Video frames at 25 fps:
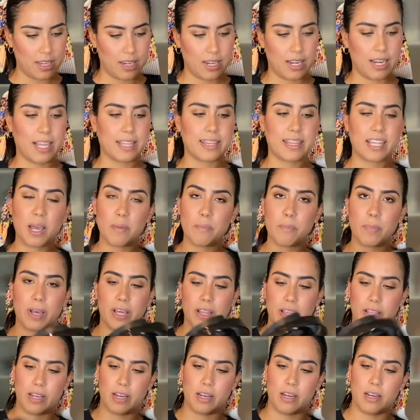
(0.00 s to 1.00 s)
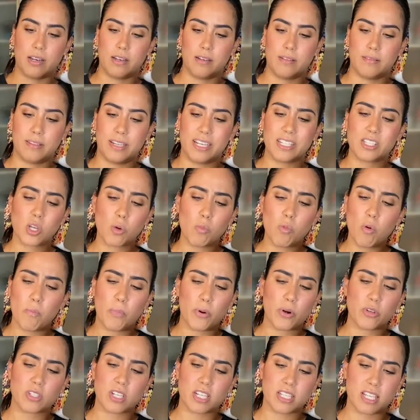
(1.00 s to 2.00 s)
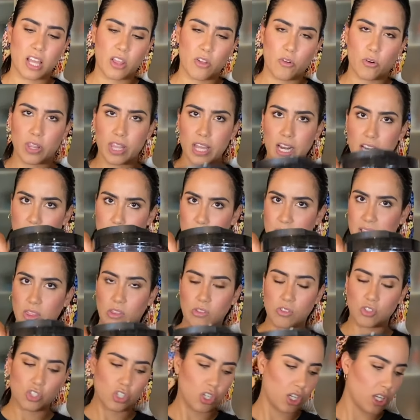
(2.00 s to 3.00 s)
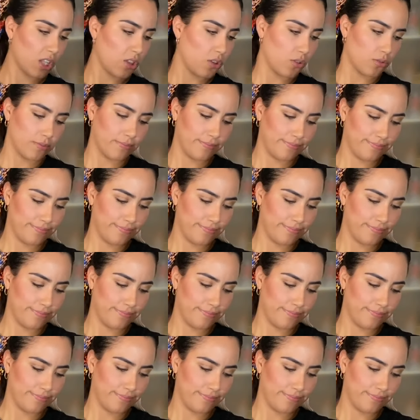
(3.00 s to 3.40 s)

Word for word: la tapa del... Es como un procesador de alimentos chiquito.